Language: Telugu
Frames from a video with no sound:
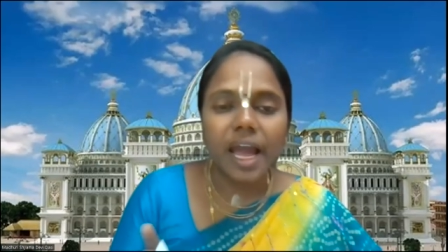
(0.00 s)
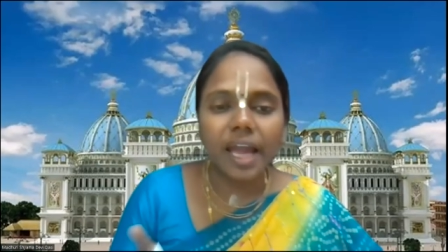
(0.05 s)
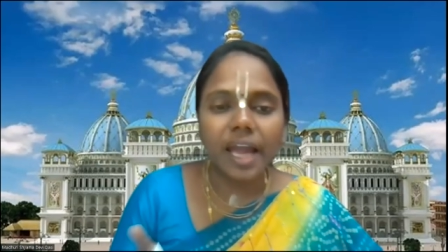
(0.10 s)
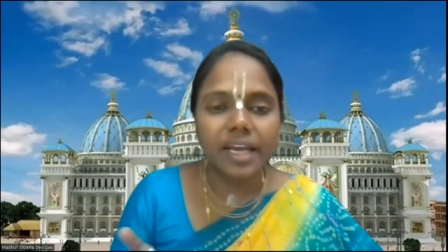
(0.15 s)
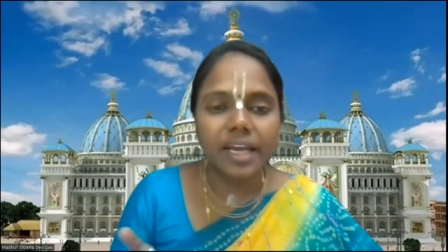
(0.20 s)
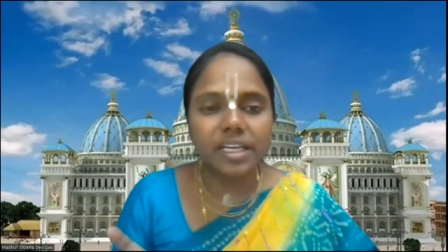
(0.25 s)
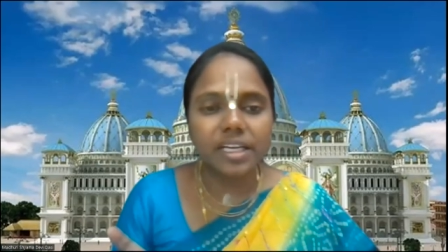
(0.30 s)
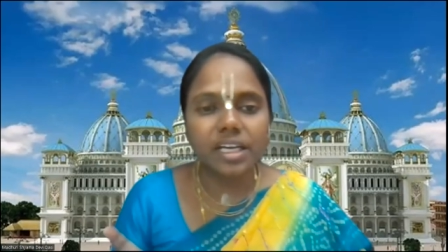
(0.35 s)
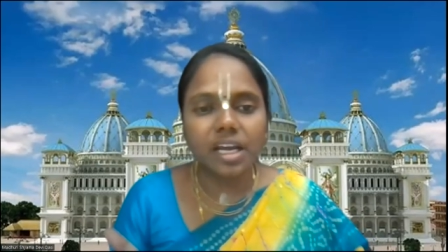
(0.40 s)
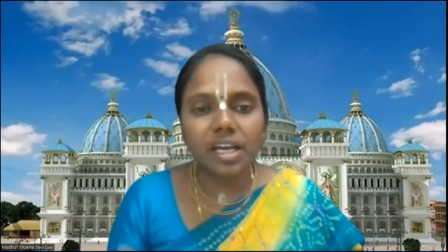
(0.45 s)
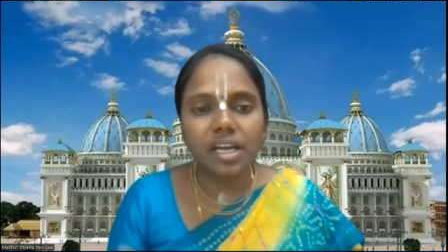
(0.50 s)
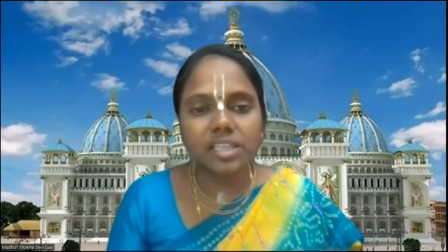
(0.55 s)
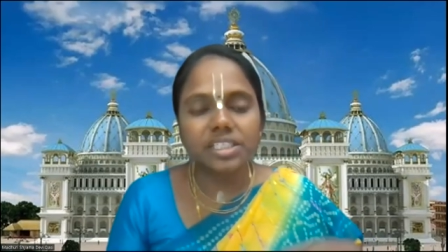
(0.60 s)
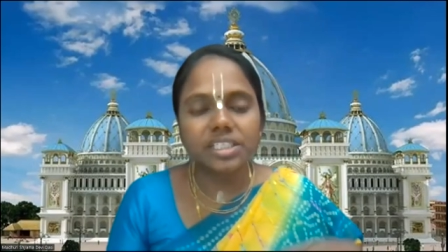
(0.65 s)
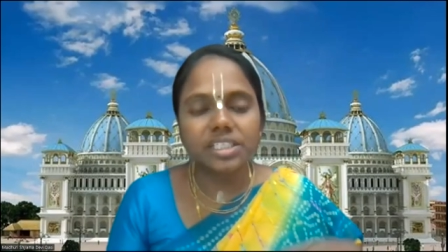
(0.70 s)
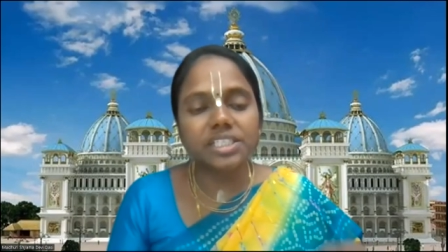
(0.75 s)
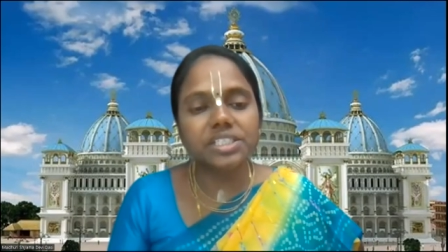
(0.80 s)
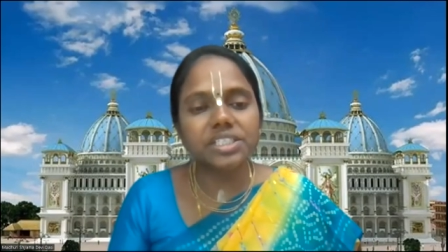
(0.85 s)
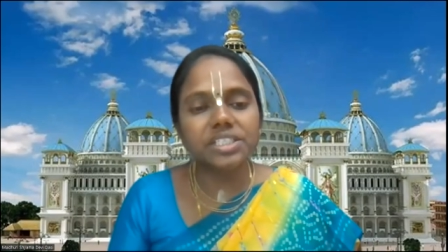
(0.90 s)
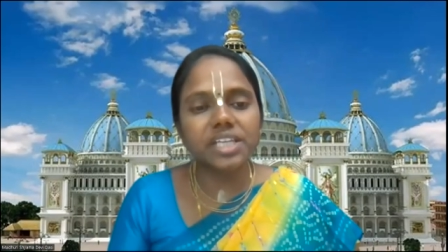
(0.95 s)
ఆయన
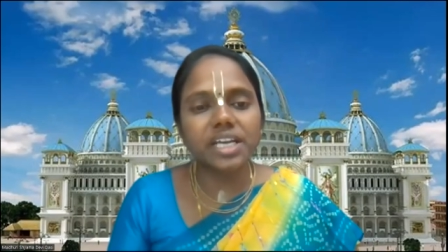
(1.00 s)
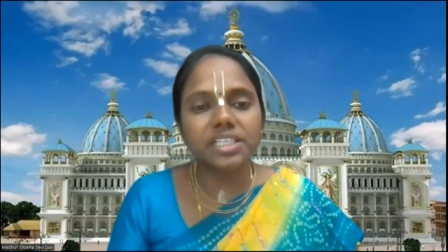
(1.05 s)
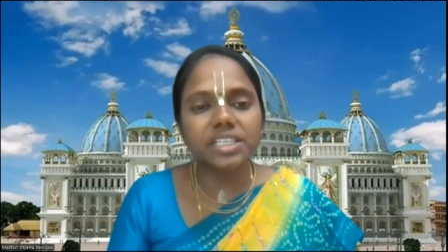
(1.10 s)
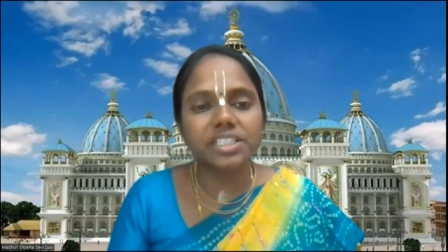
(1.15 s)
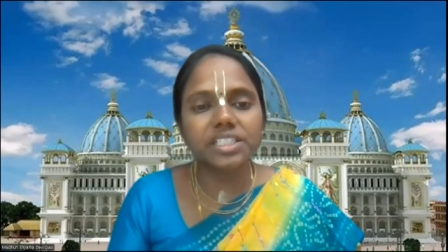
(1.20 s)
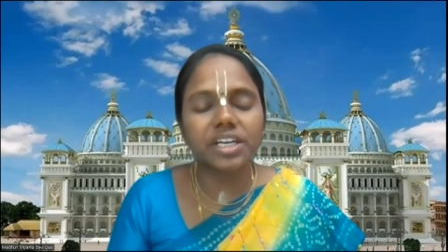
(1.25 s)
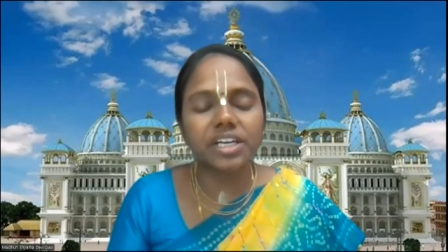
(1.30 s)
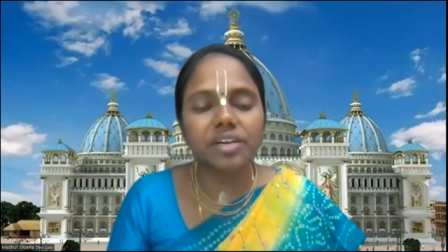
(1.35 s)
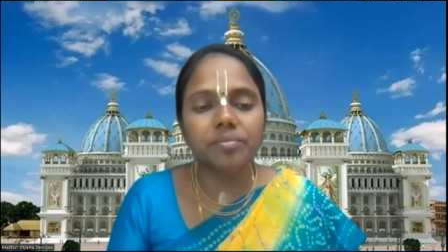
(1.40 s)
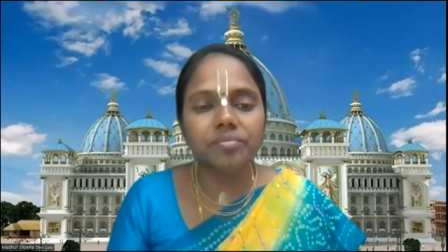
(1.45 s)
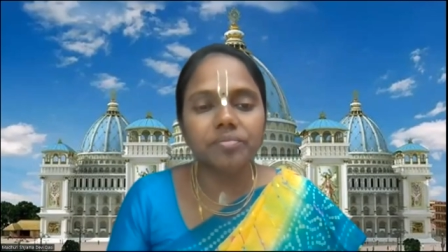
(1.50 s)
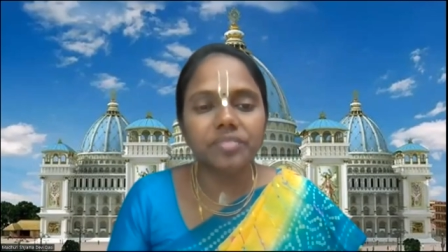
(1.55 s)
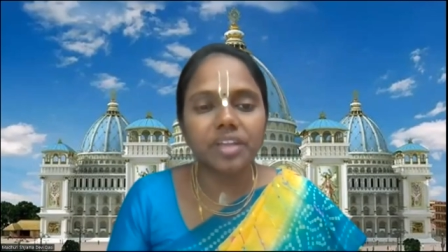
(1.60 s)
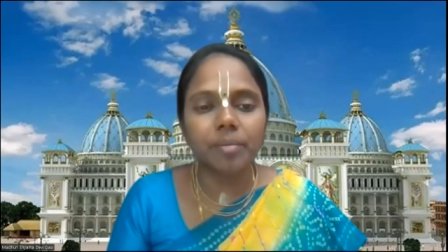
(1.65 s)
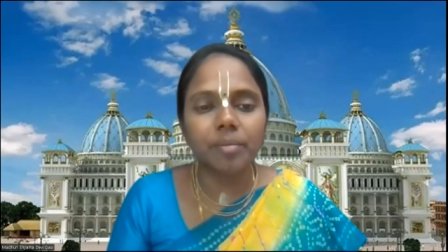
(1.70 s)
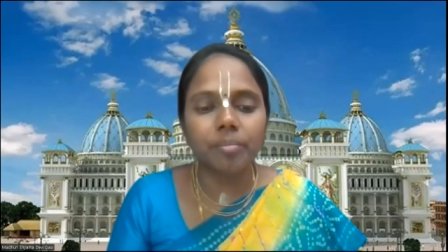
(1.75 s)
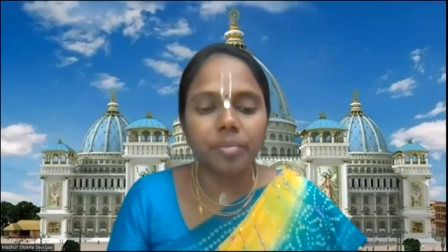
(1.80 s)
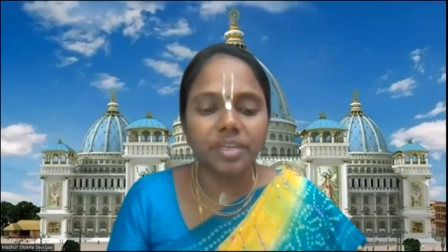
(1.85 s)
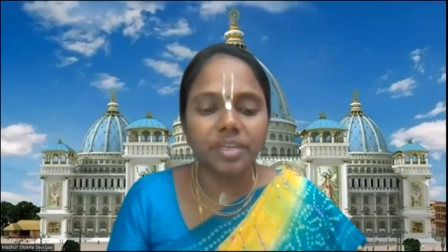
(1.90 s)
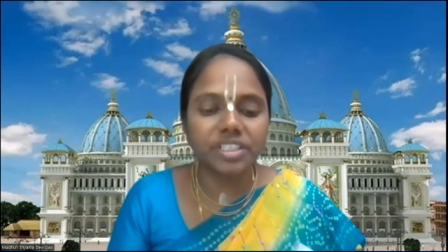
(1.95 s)
శిష్టాష్టకం
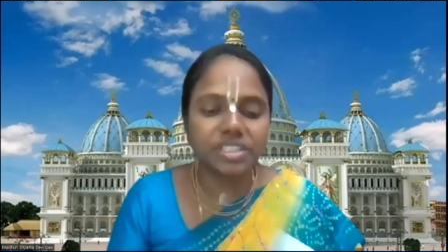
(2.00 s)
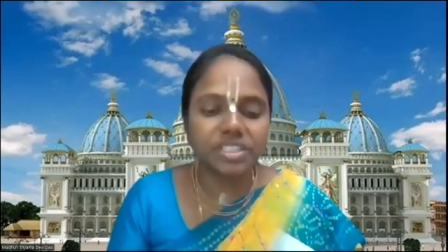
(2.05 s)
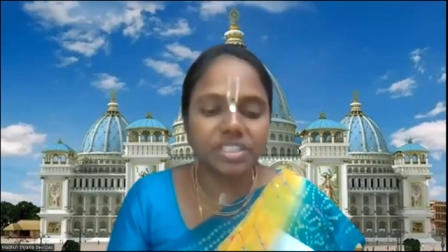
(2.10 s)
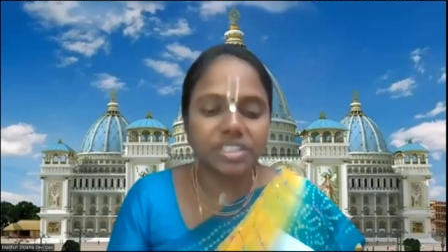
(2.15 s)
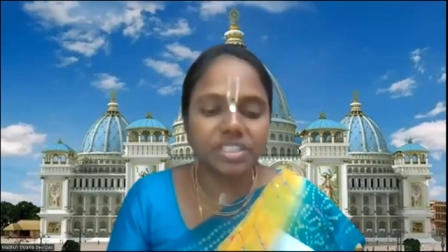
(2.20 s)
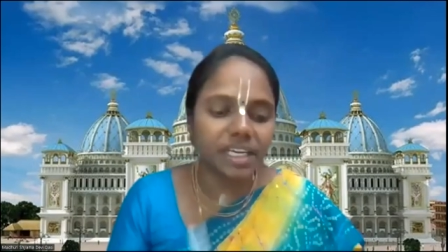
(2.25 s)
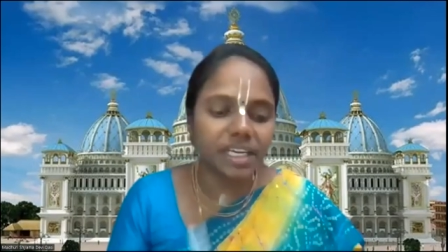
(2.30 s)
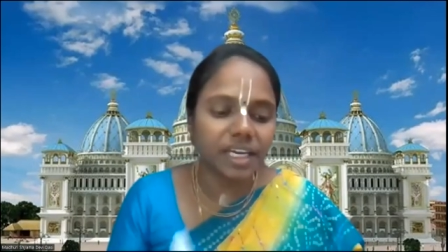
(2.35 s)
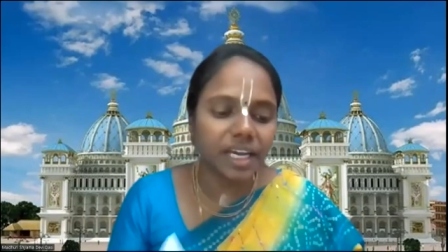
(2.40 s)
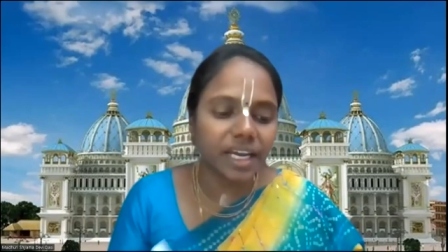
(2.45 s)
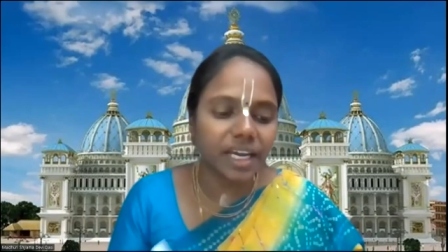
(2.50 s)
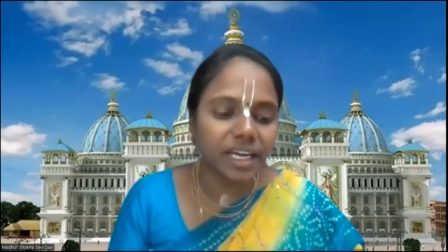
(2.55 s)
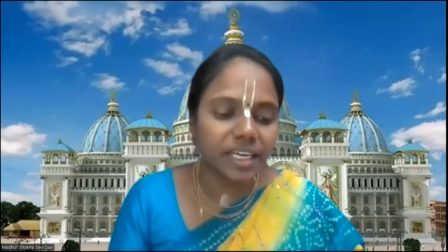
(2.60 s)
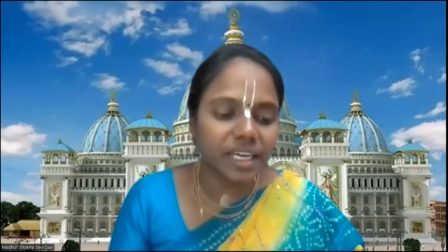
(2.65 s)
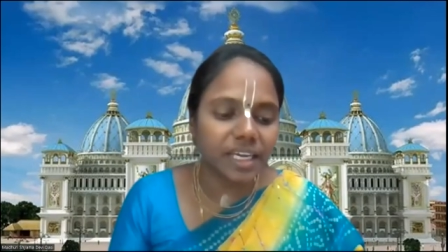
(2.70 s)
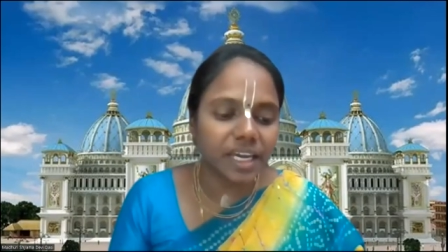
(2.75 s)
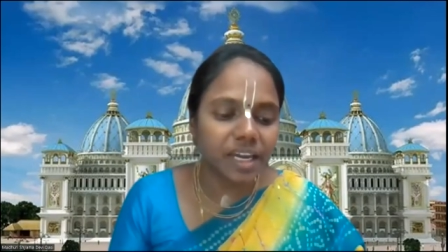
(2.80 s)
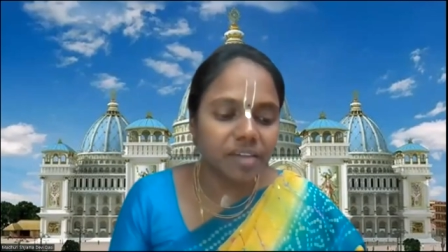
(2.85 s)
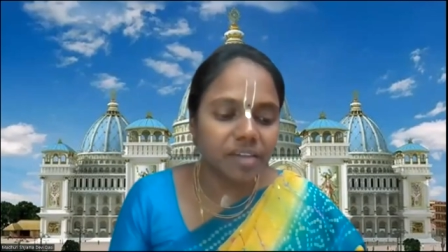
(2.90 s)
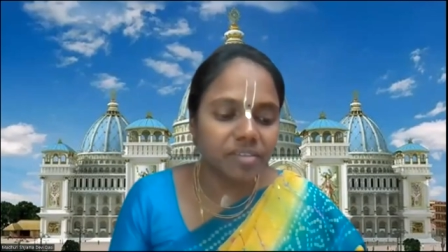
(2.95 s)
తప్పించి ఇంకా
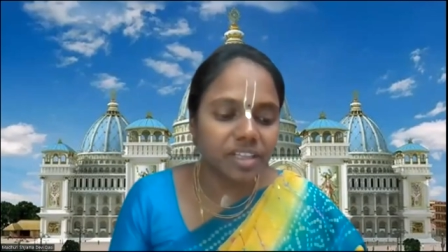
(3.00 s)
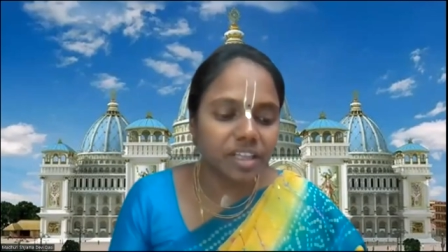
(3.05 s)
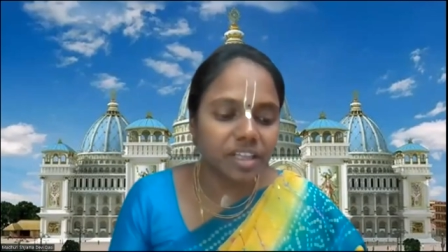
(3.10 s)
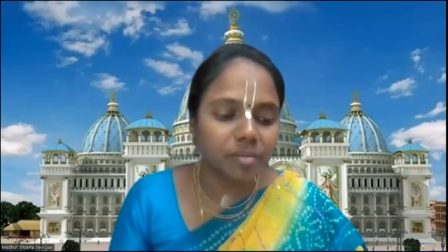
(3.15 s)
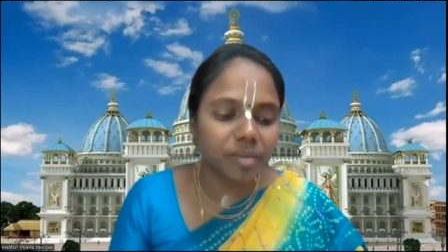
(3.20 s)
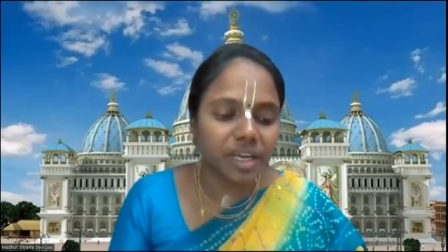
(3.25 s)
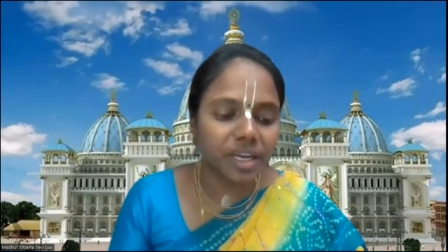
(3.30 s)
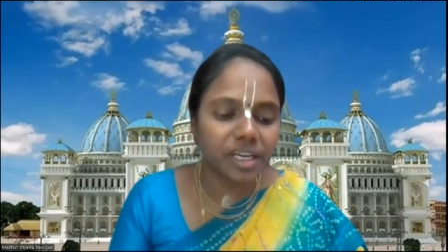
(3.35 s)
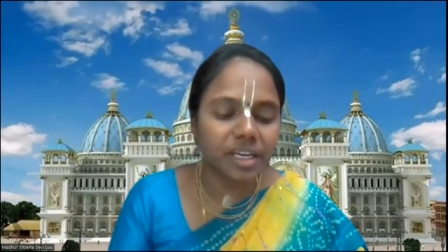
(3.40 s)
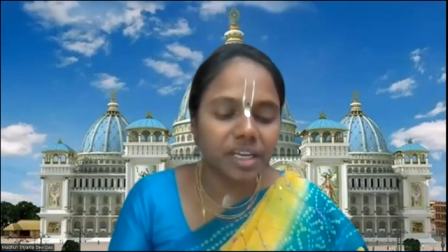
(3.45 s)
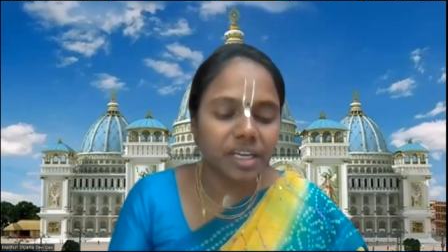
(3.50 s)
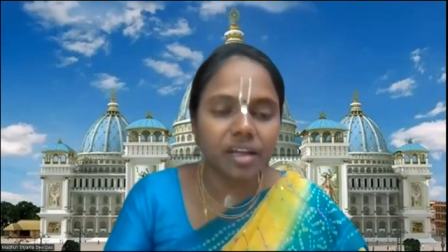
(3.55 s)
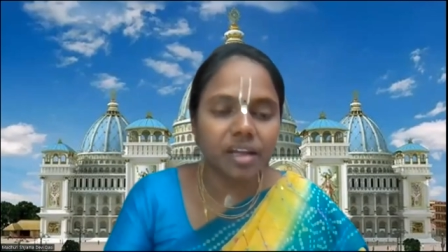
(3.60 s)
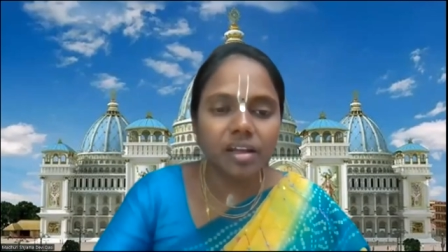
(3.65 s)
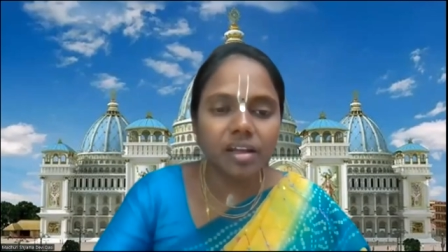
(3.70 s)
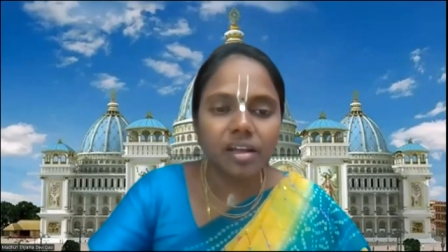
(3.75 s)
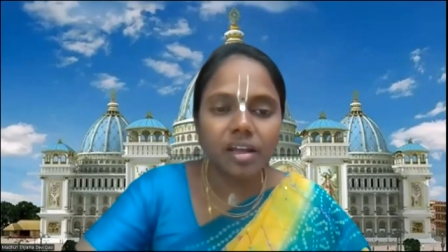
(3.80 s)
ఏ విధమైన